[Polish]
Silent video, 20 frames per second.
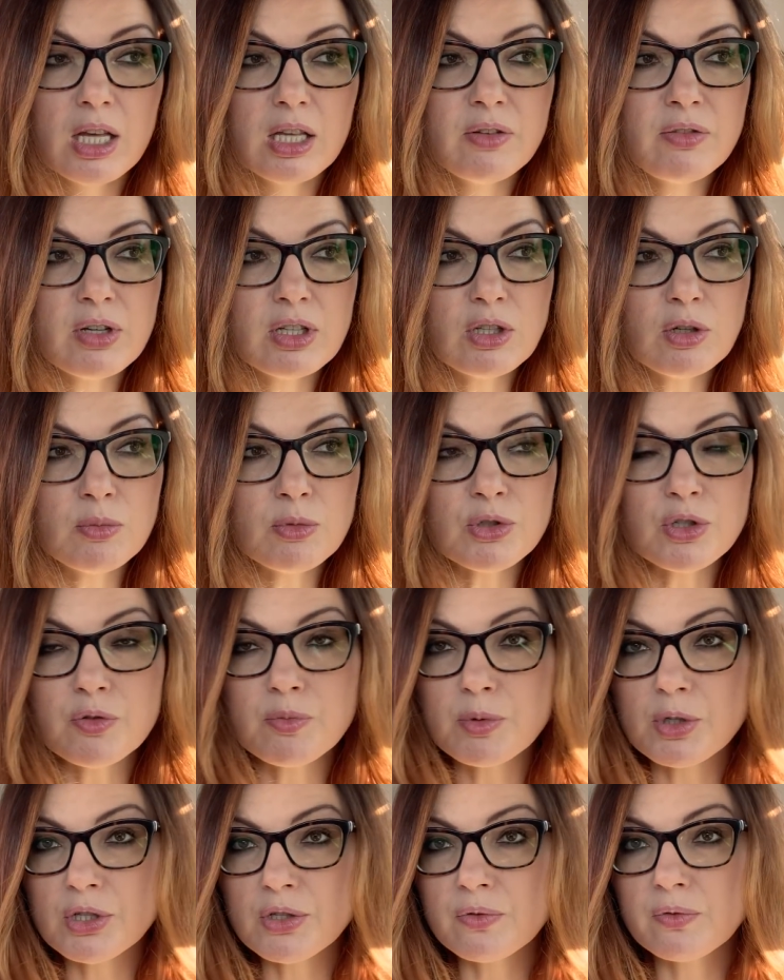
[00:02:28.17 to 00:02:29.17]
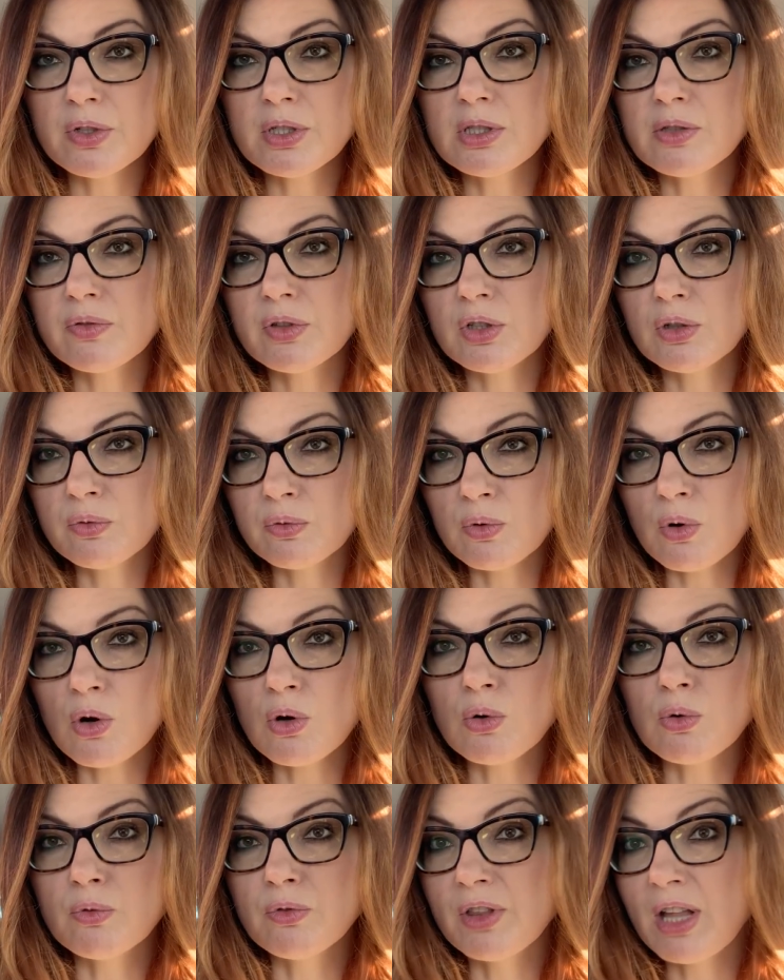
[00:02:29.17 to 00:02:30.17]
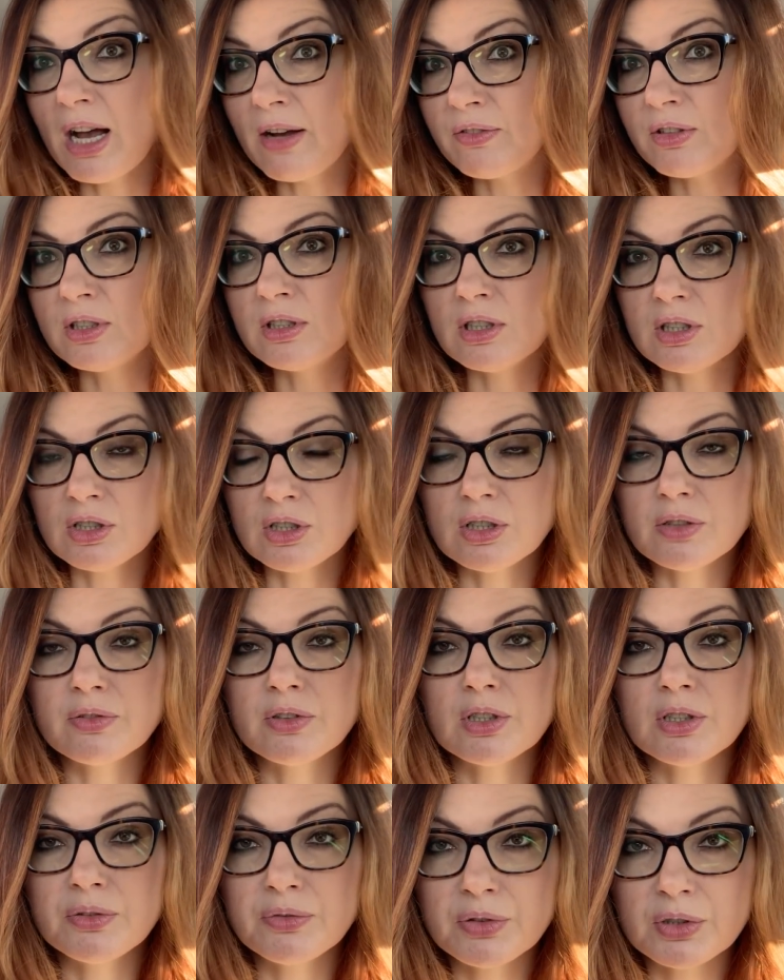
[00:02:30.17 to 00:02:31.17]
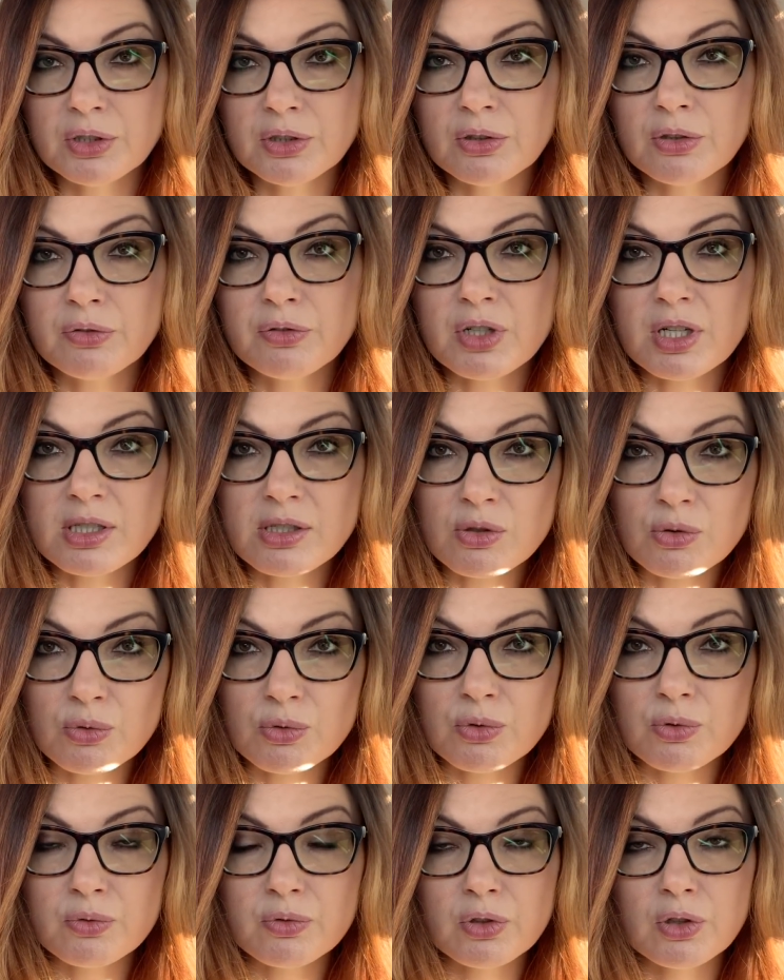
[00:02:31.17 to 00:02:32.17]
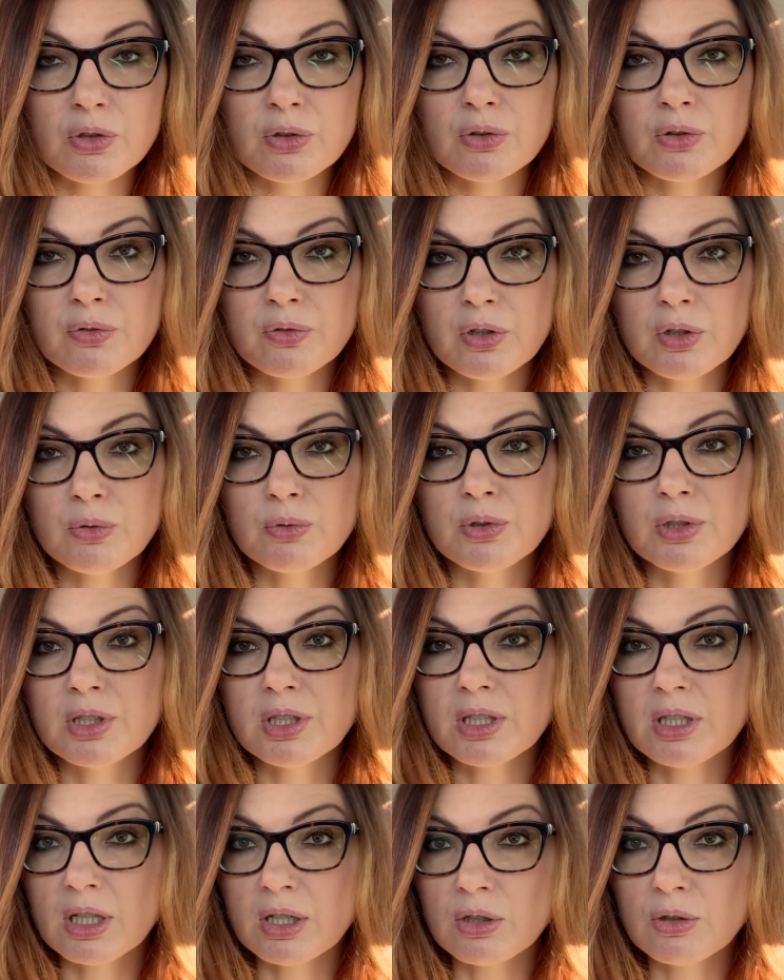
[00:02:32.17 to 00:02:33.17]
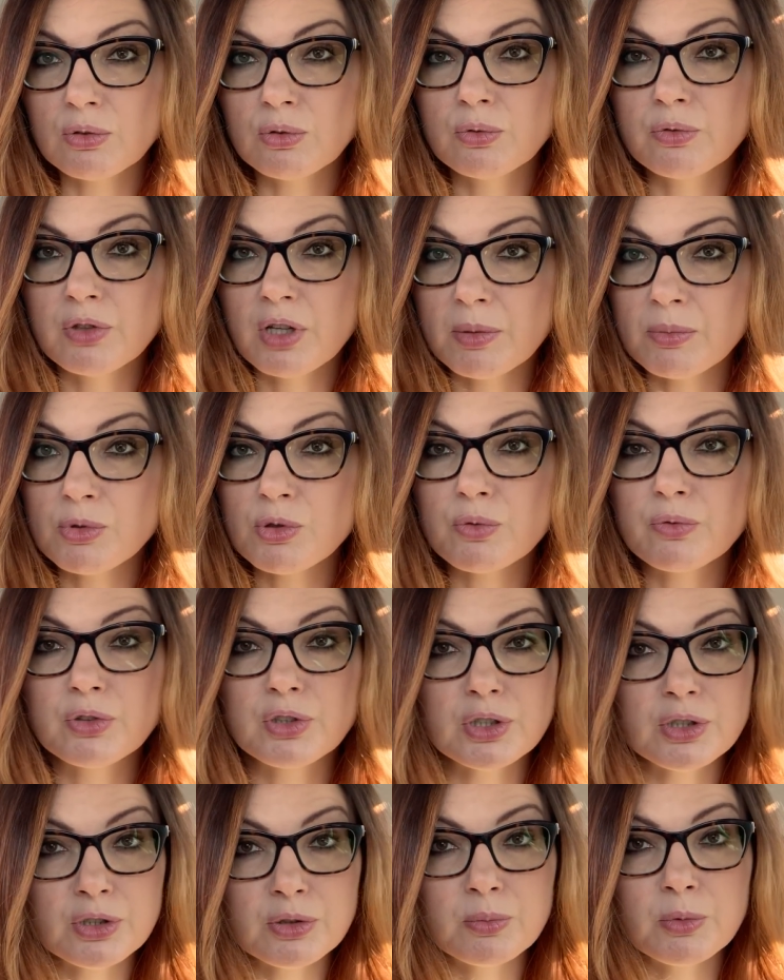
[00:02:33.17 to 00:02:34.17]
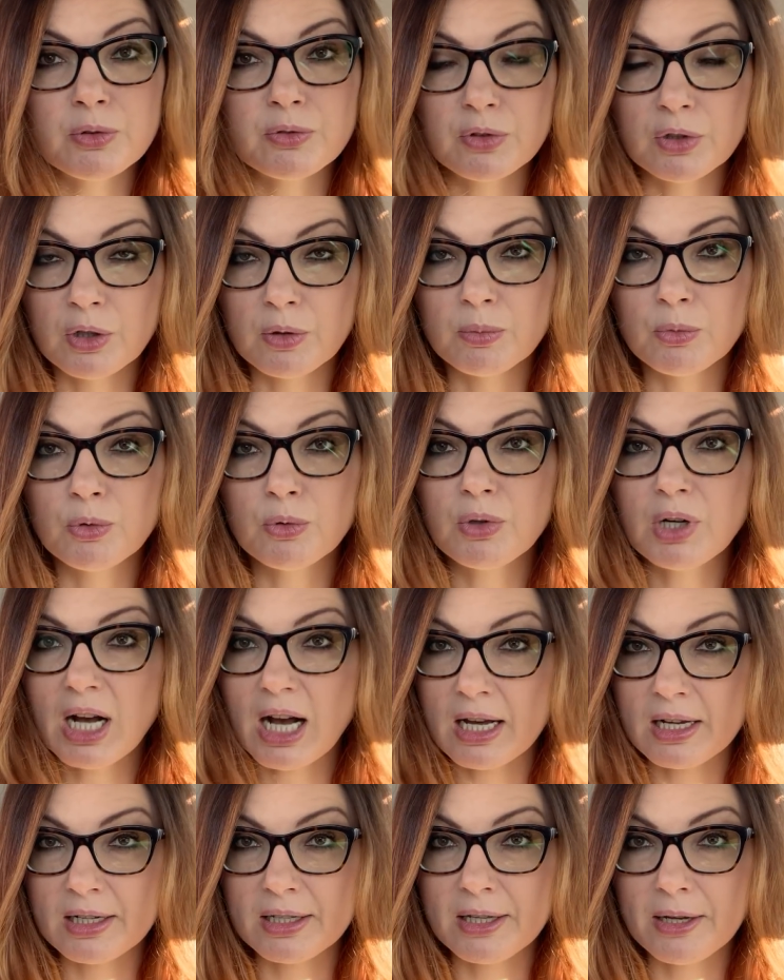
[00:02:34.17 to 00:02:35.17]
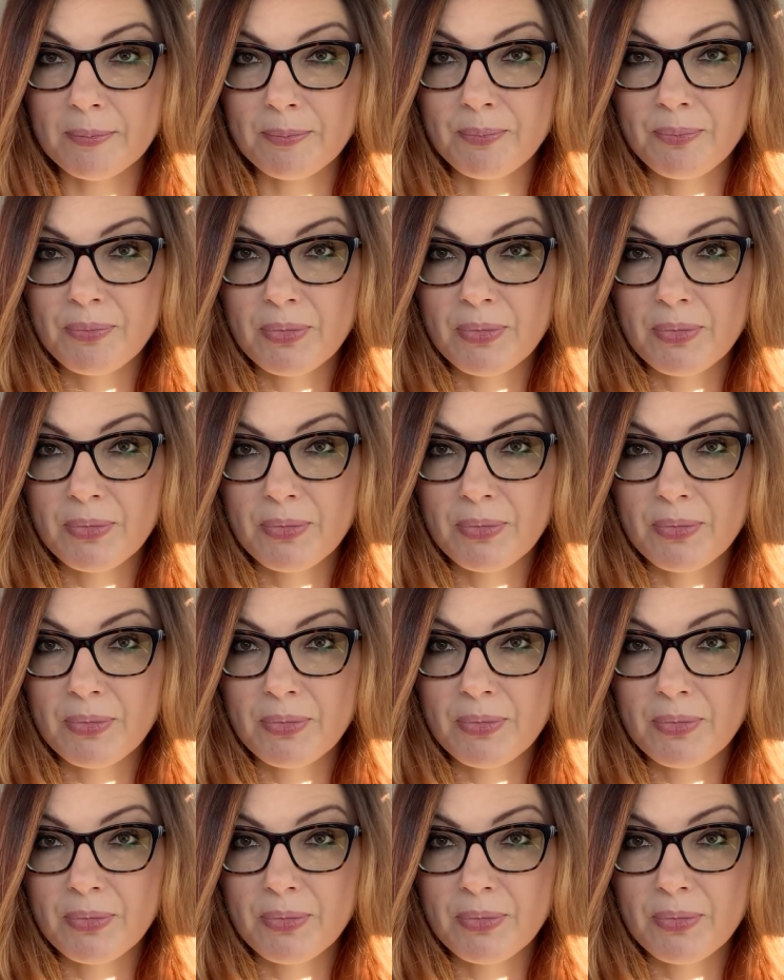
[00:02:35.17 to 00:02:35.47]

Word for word: i wiadomo, że w przeciwieństwie do Włochów, nawet jeszcze w tej chwili do Francuzów, do, do wielu innych narodów, Niemców, siedzimy w domu karnie.